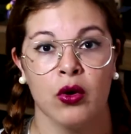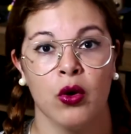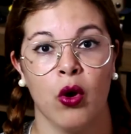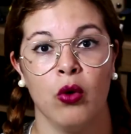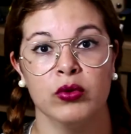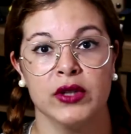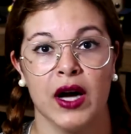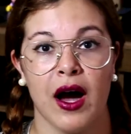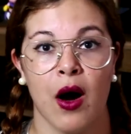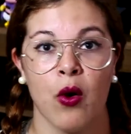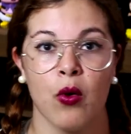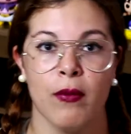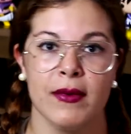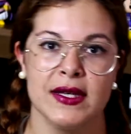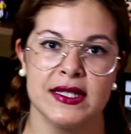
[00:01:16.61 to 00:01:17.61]
conta
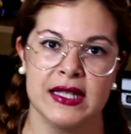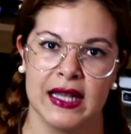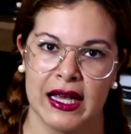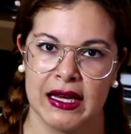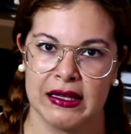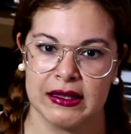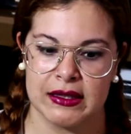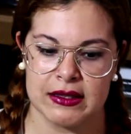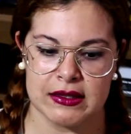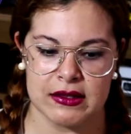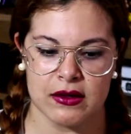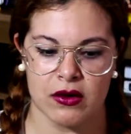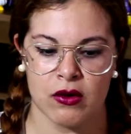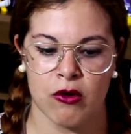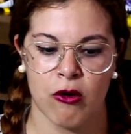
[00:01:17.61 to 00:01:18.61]
algumas lendas,
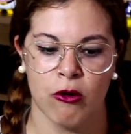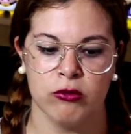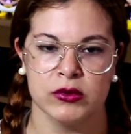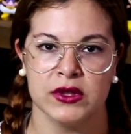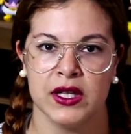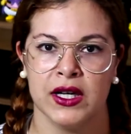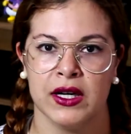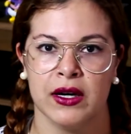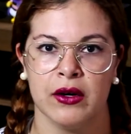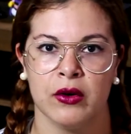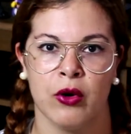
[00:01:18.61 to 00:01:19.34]
conta